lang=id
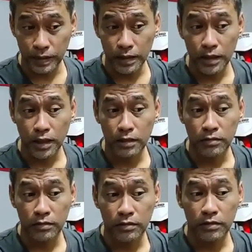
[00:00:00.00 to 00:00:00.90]
keinginan
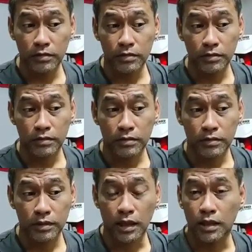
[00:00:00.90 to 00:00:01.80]
untuk
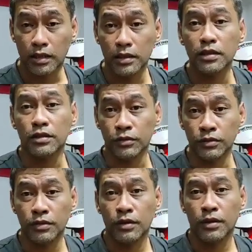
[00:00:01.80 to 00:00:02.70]
ke arah
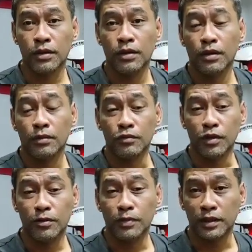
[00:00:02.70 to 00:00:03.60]
situ,
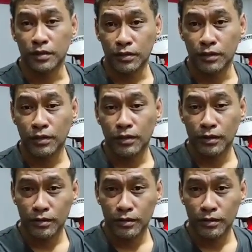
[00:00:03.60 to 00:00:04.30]
mulai besok